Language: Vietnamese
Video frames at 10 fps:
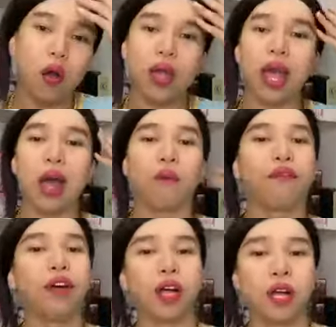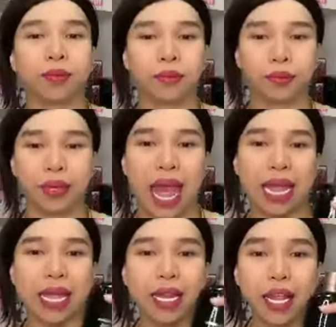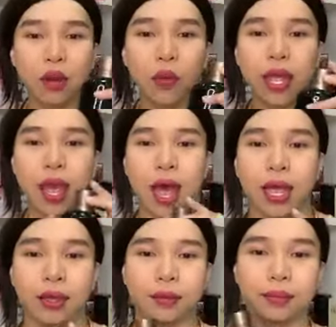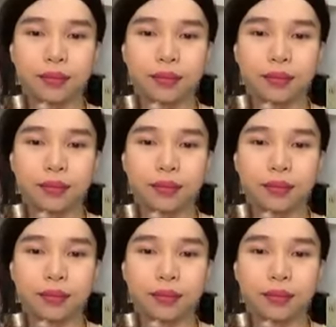Ok Ngọc Phương 299 quý vị ơi